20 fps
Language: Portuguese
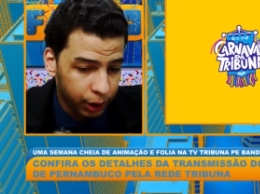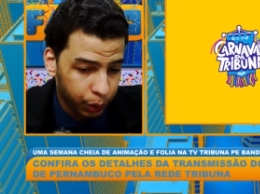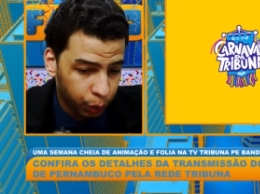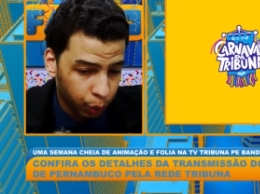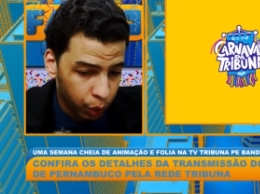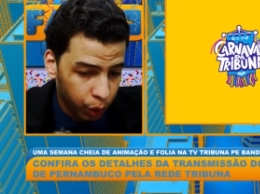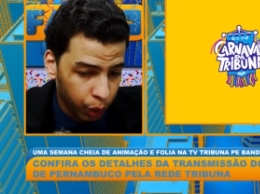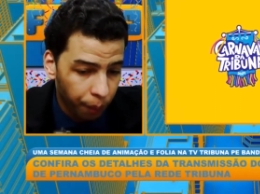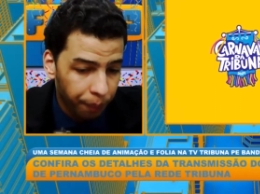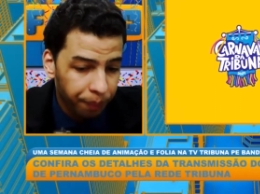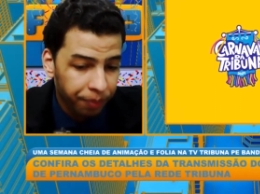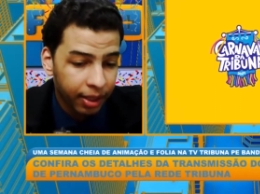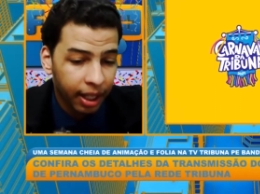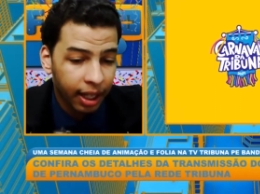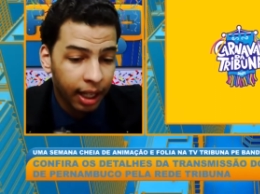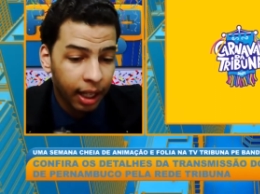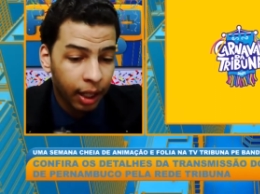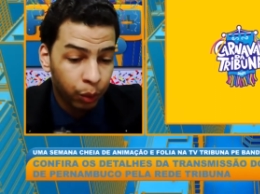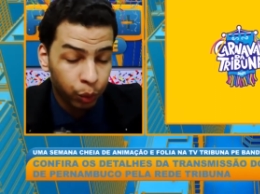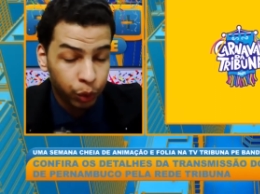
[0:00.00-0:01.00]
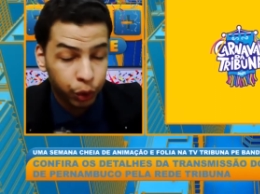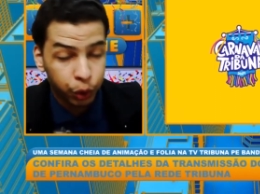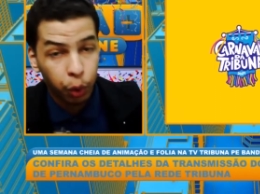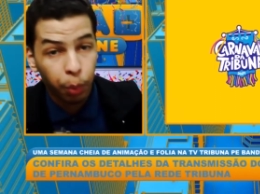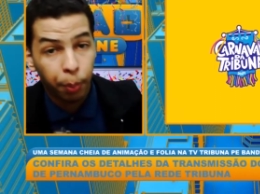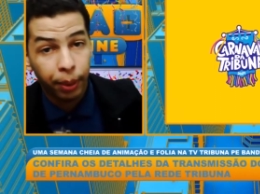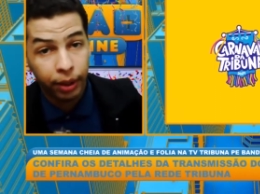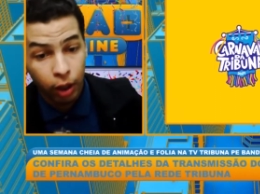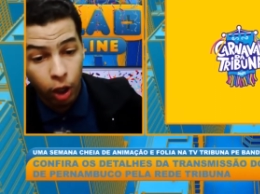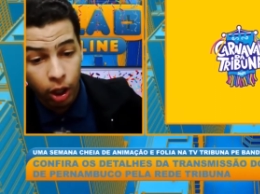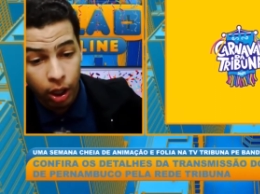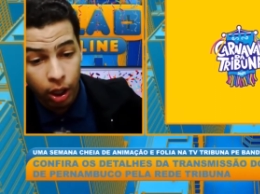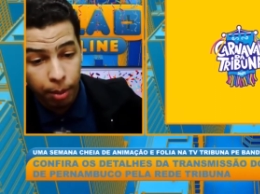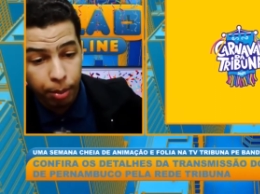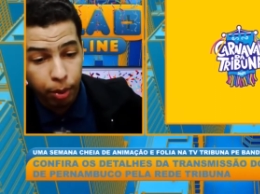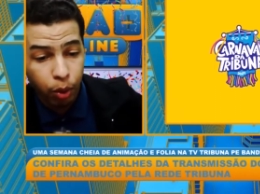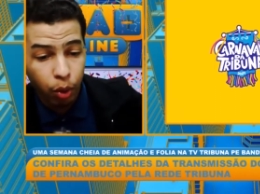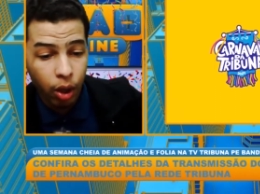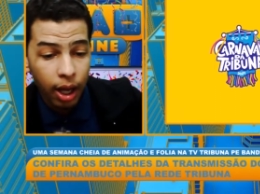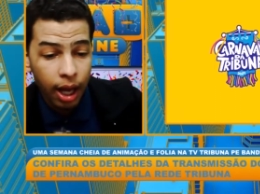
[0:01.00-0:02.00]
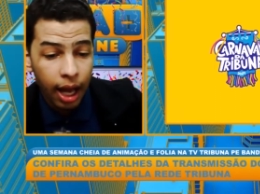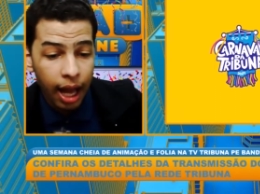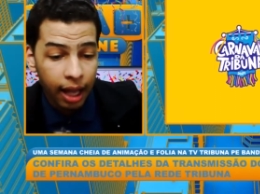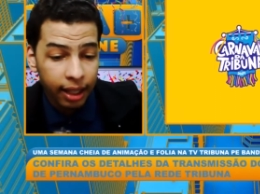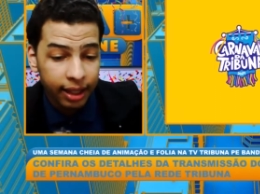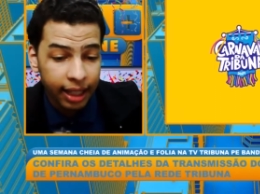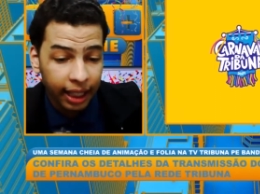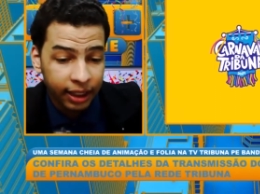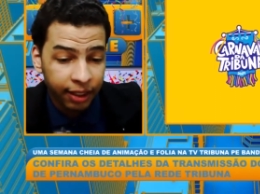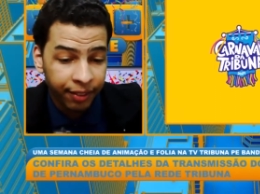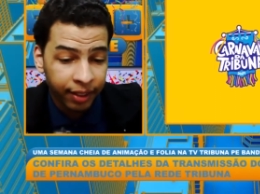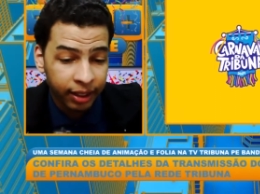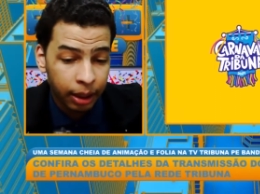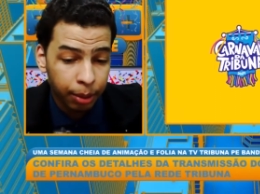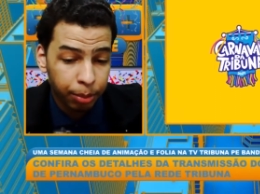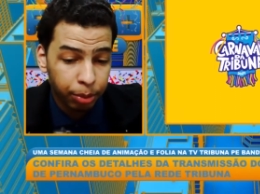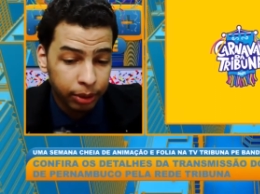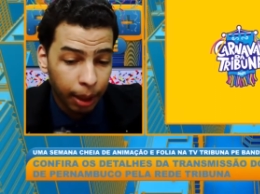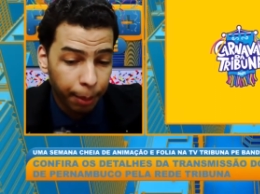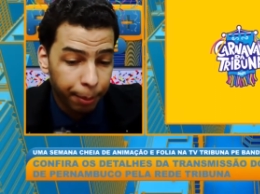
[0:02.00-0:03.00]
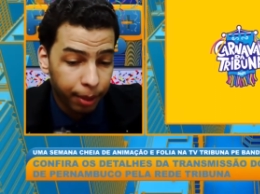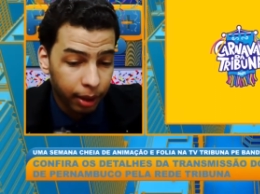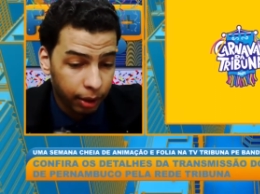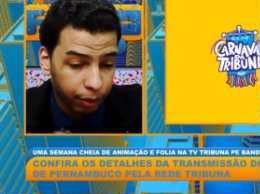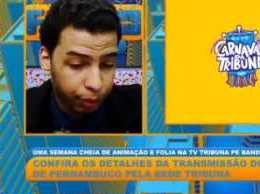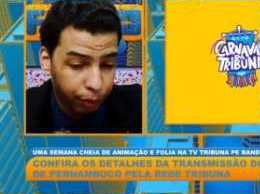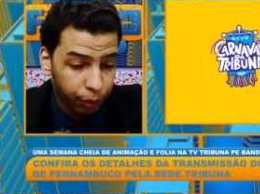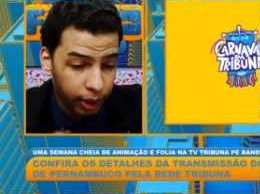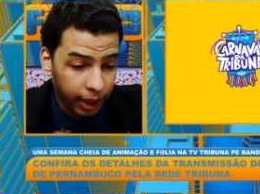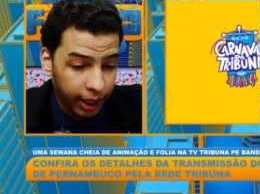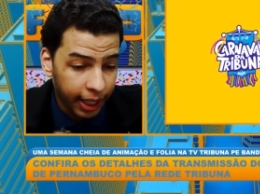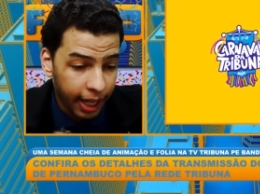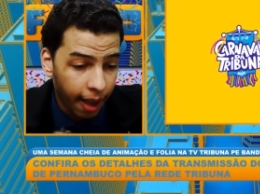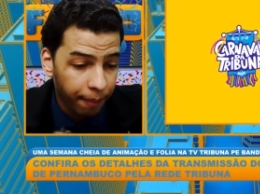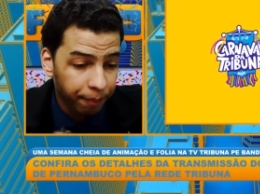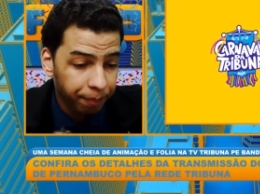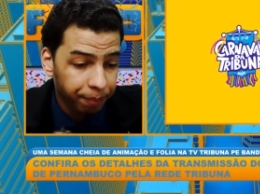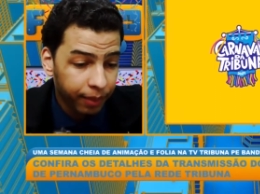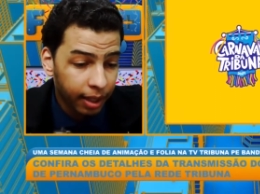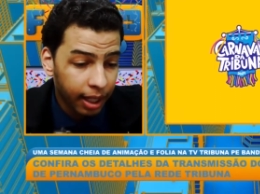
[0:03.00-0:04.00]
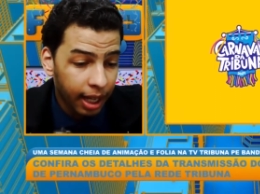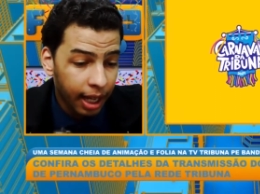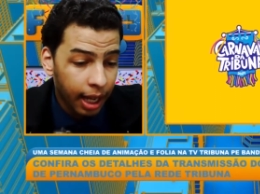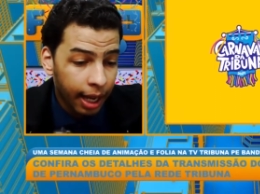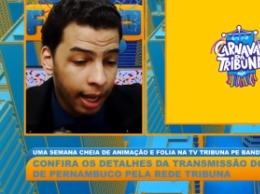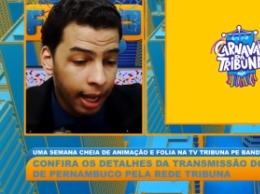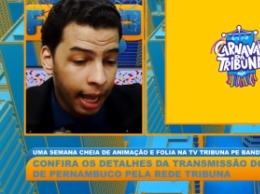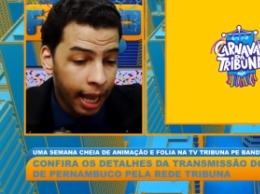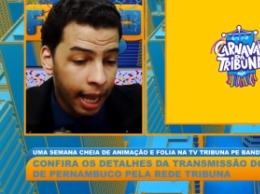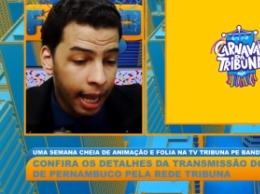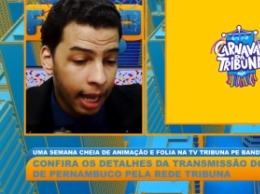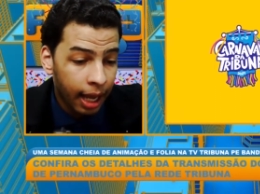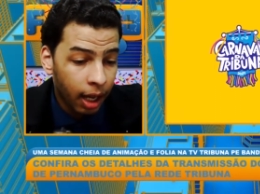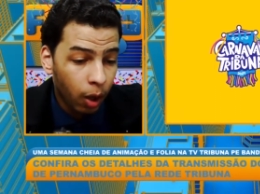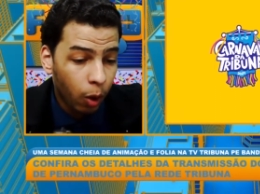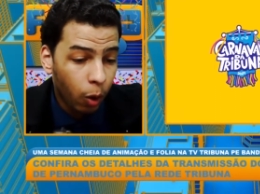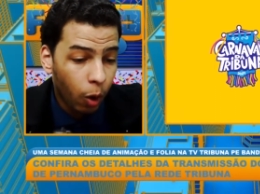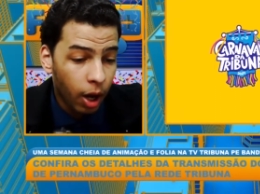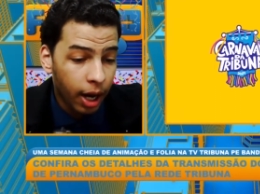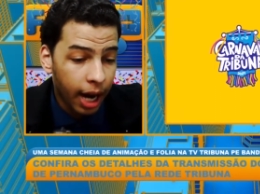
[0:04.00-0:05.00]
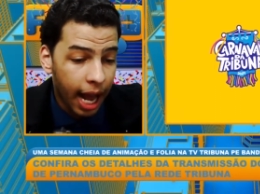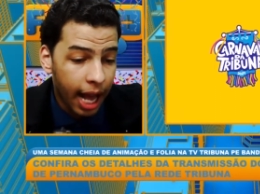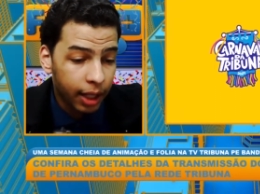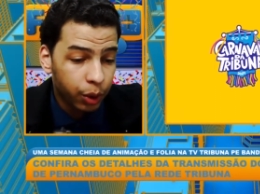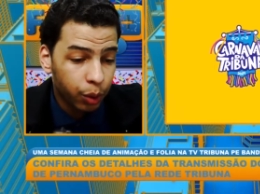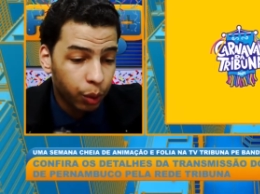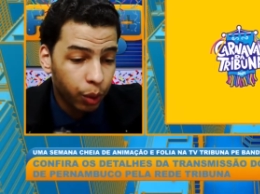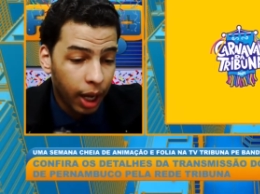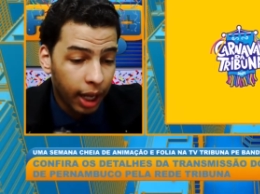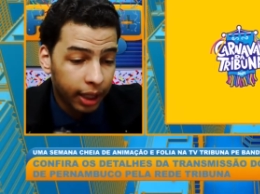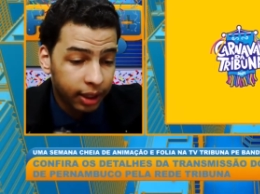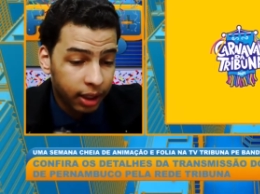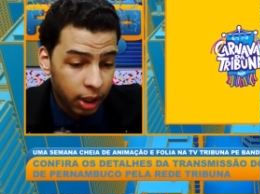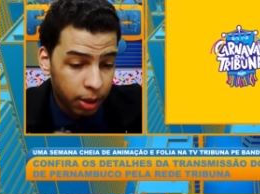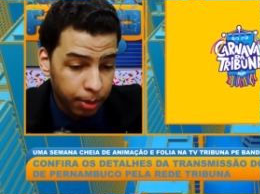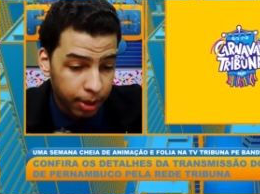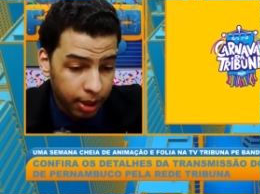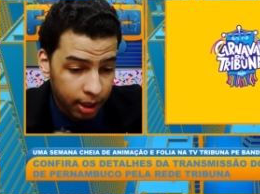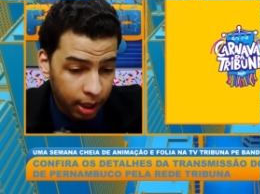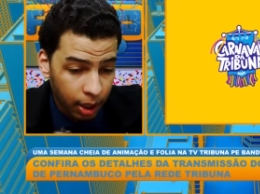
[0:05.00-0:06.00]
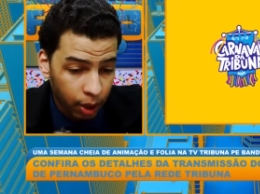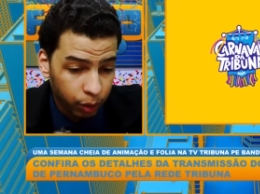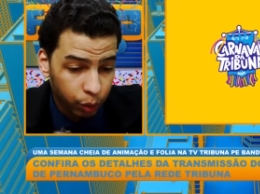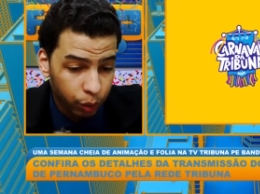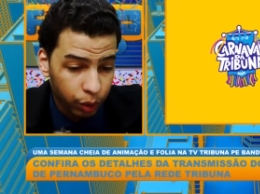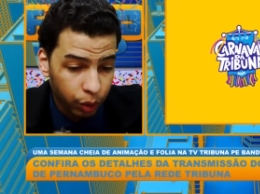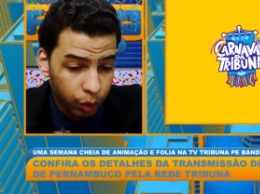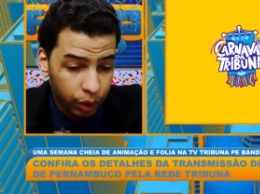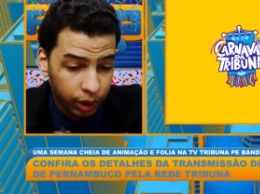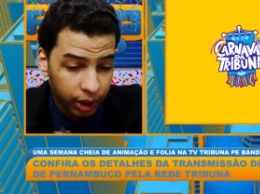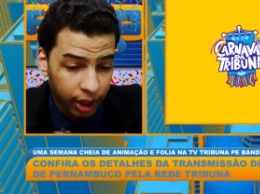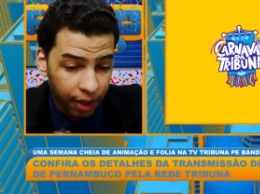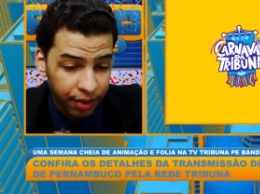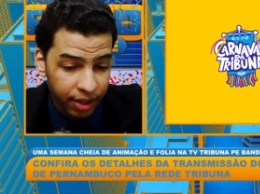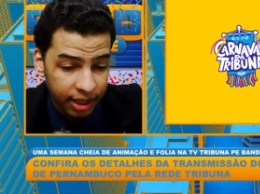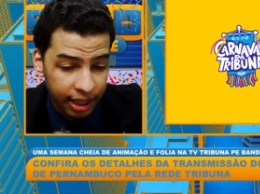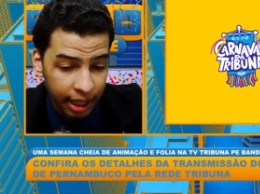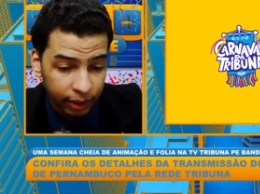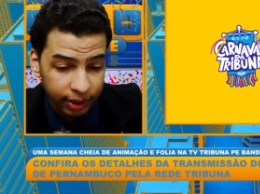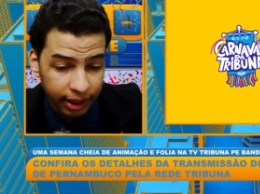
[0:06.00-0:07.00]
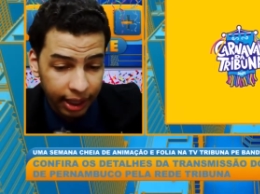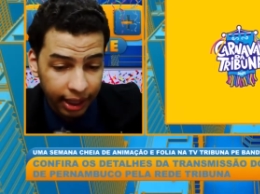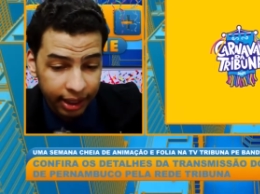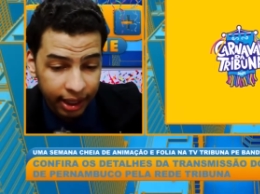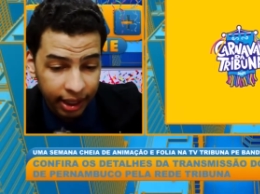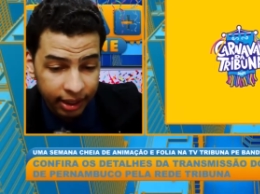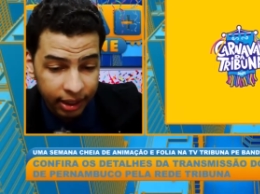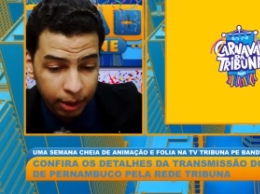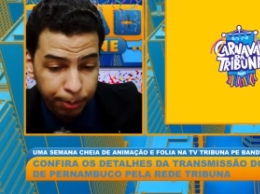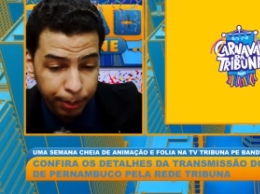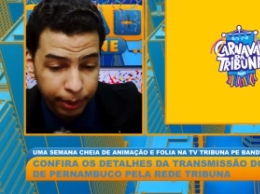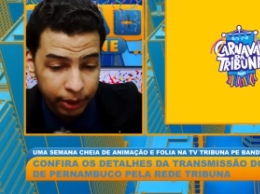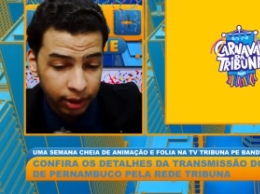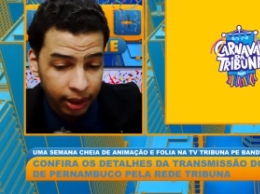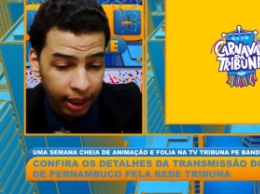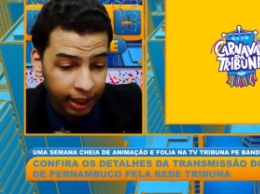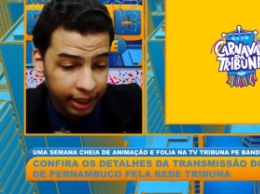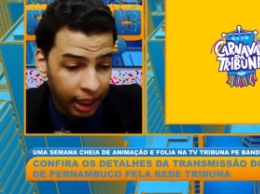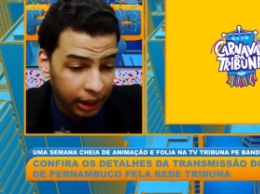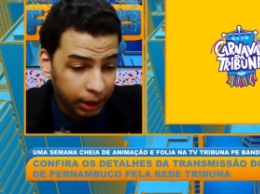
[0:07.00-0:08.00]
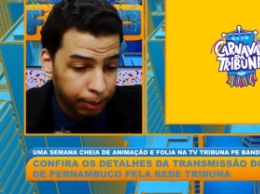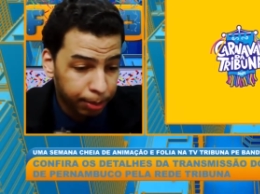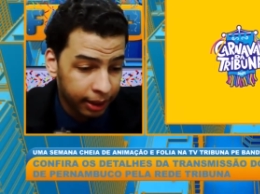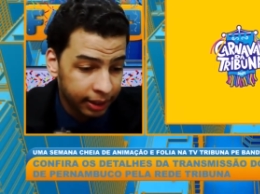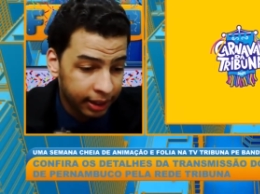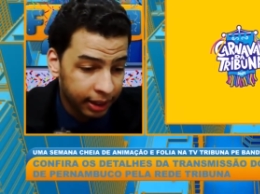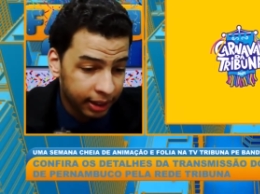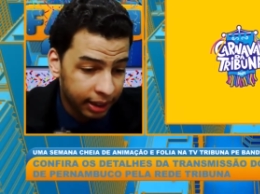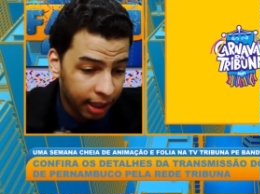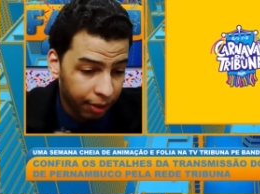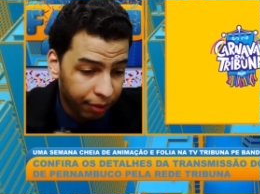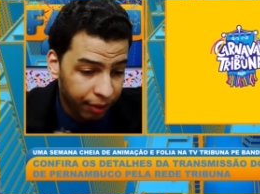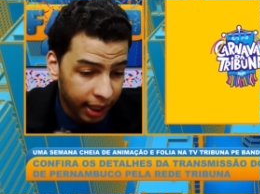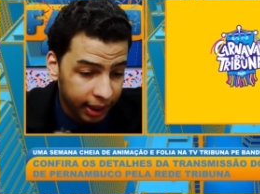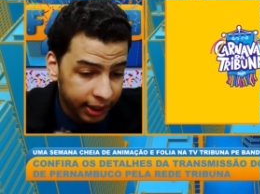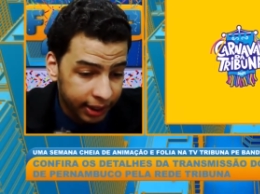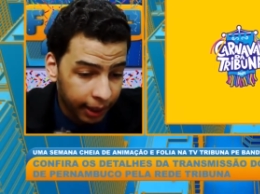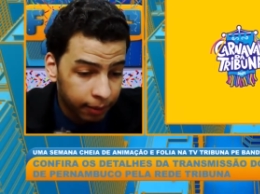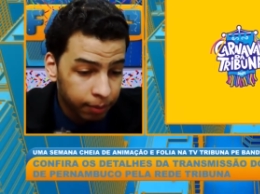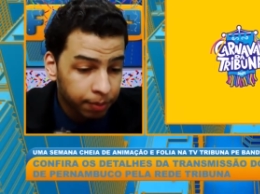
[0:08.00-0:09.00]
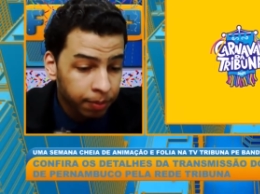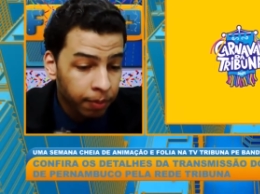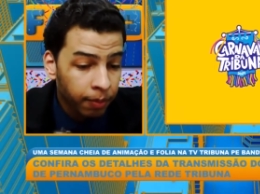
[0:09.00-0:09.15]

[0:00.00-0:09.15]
Studio, no estúdio panorâmico da TV Tribuna Band e Folia é, ancorado a transmissão do entrevistado dos artistas e personalidades presentes na festa,